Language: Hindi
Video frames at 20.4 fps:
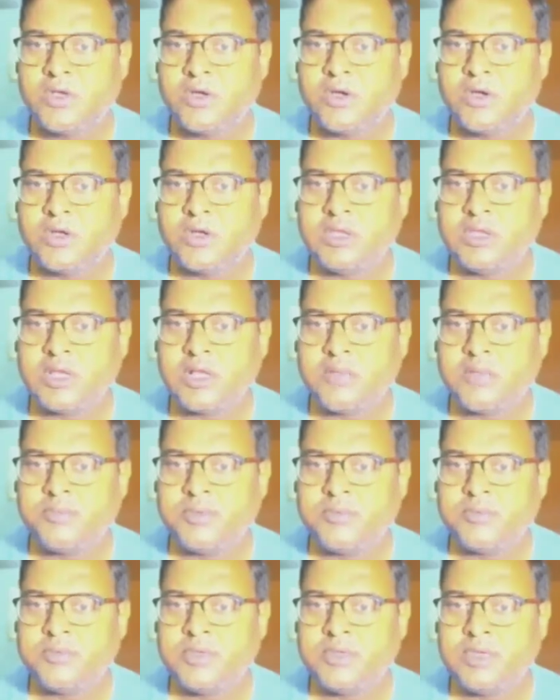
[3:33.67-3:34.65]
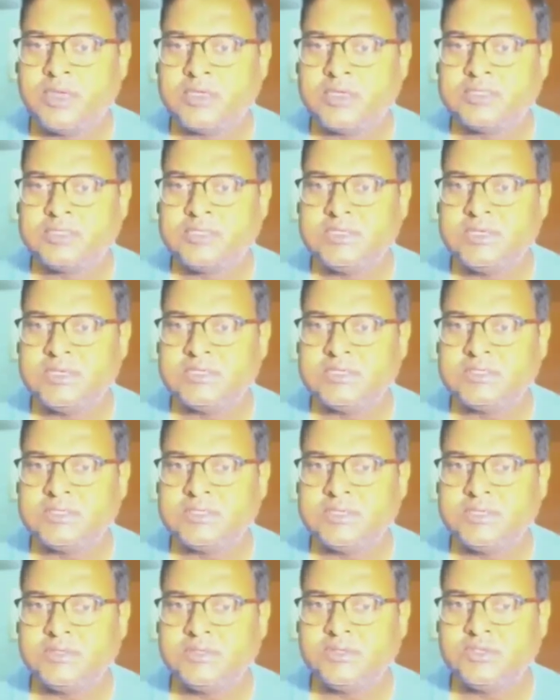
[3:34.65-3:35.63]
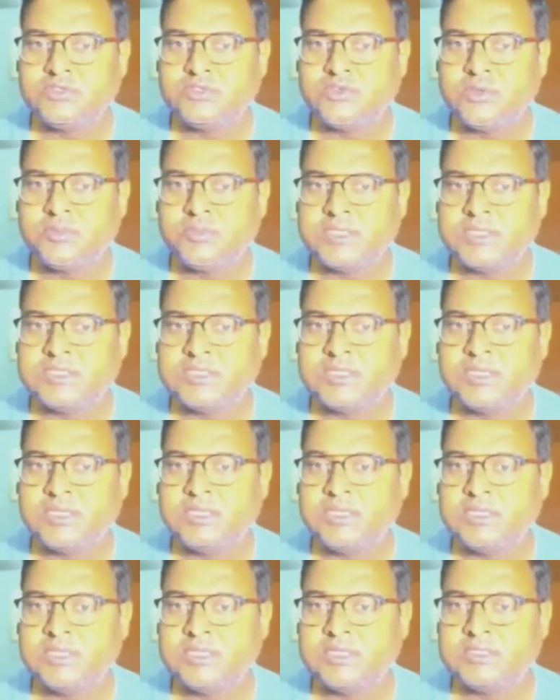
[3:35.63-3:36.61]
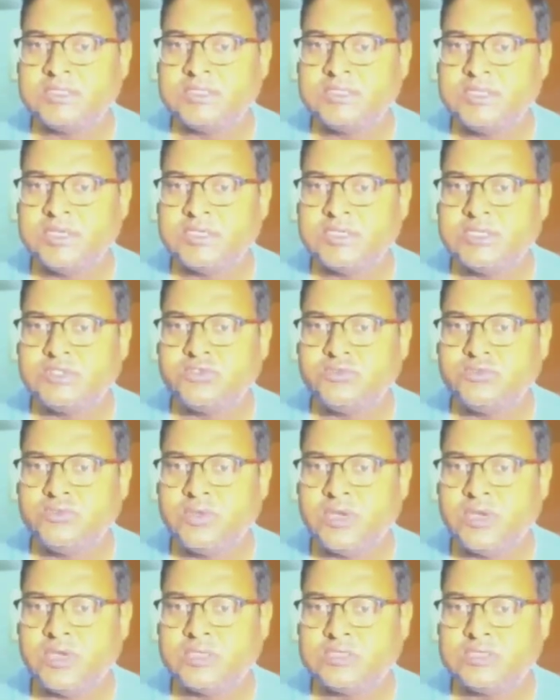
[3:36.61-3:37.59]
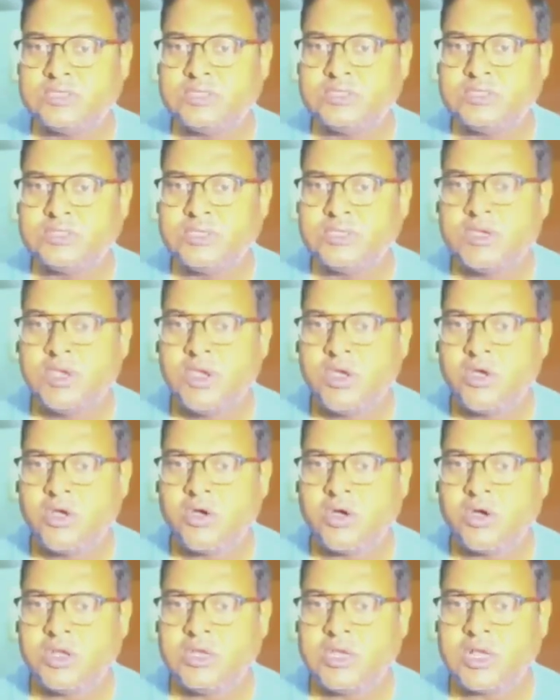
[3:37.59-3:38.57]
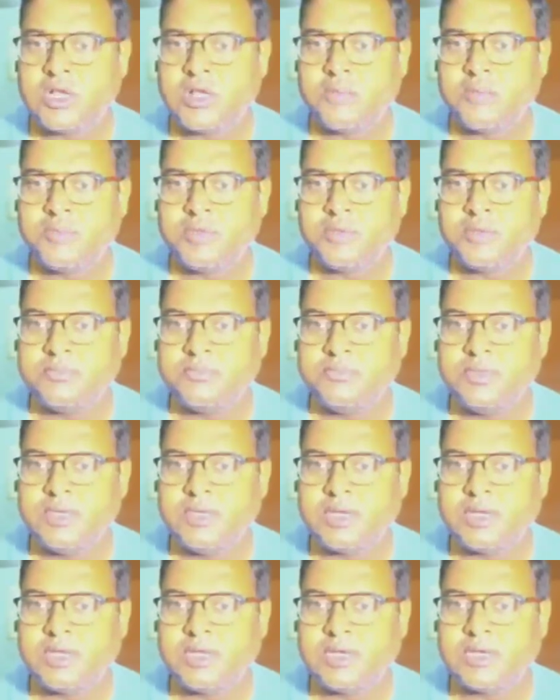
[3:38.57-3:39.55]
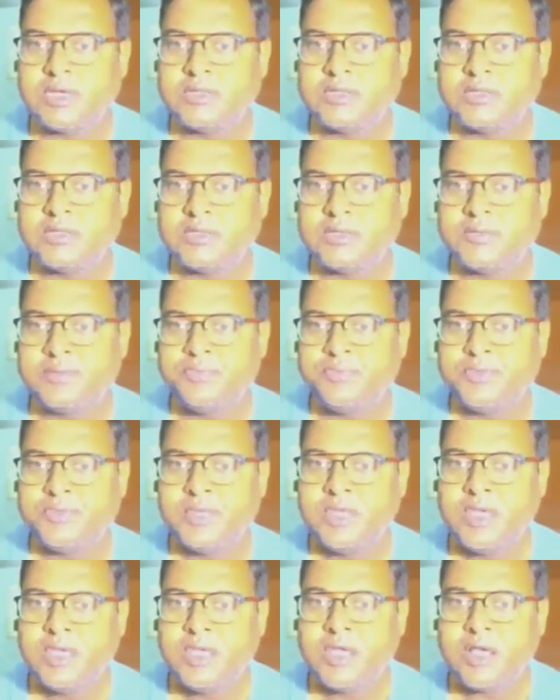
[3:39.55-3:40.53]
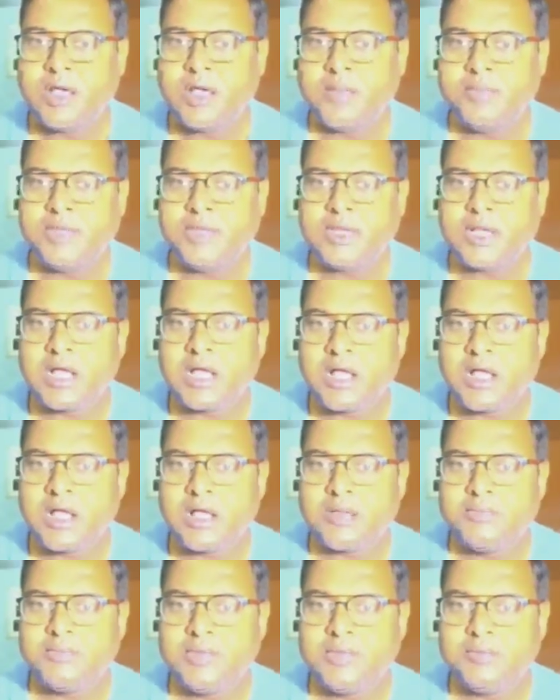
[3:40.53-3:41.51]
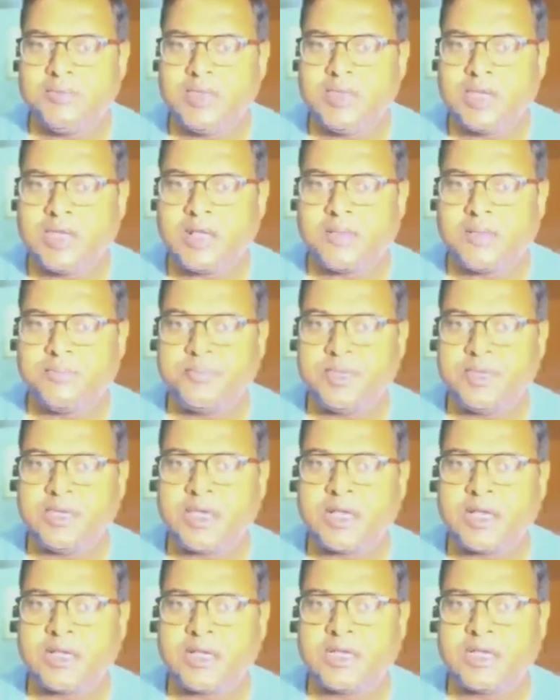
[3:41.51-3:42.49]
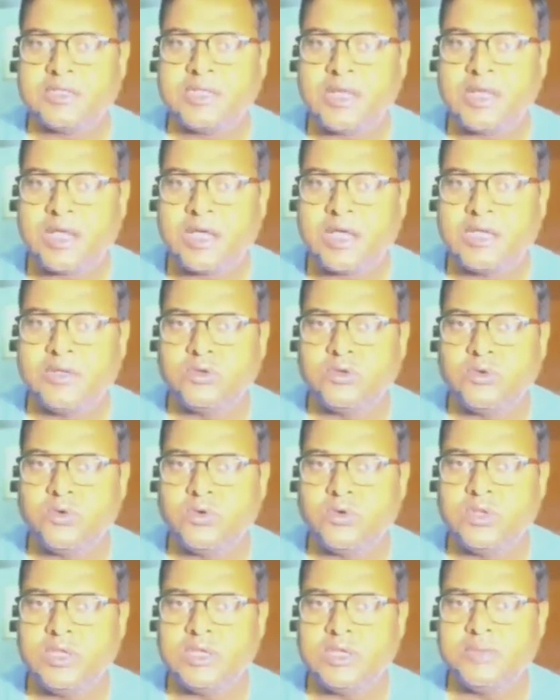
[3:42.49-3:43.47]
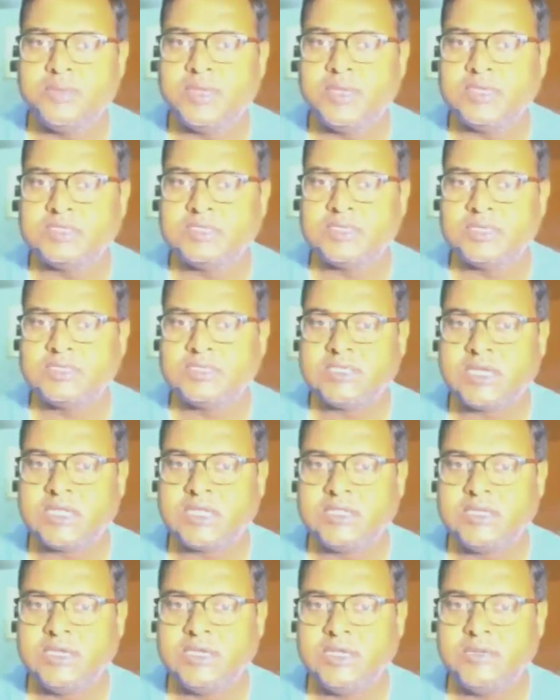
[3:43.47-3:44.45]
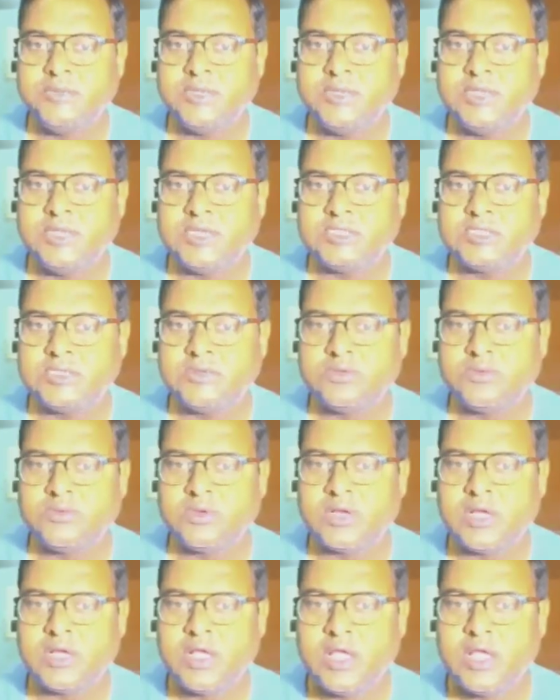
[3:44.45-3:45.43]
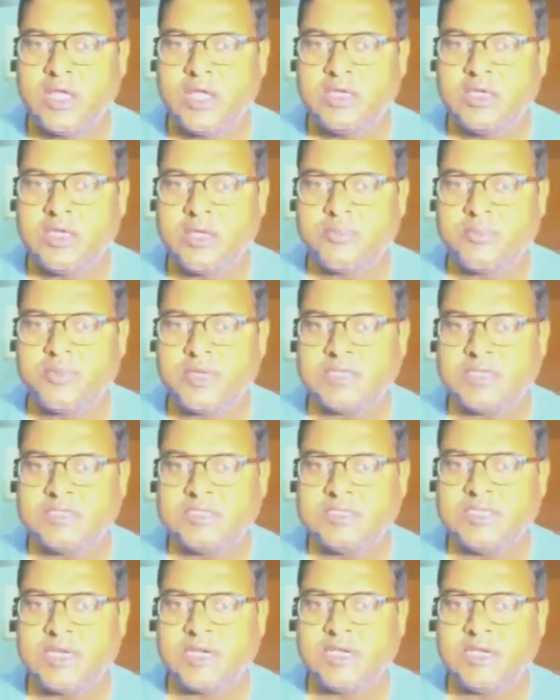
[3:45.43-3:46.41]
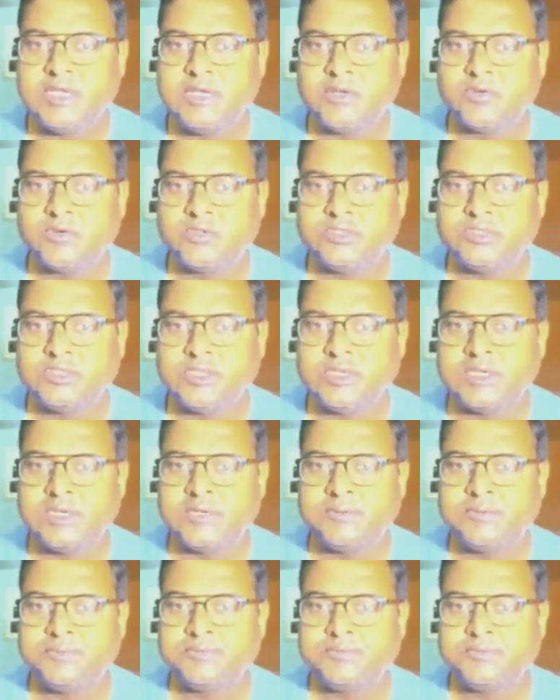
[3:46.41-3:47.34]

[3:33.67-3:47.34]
और यहां पे भी है सी एस थ्री तो इसको हम ऐसे लिख देते हैं सी एस टू एच और यहां पे हम बी आर लगा देते हैं हमने कहा अभी अभी यहाँ पे क्या कहा था अल्कोहलिक बेस के साथ इलिमिनेशन होगा ये आपके एनसीआरटी e का क्वेश्चन है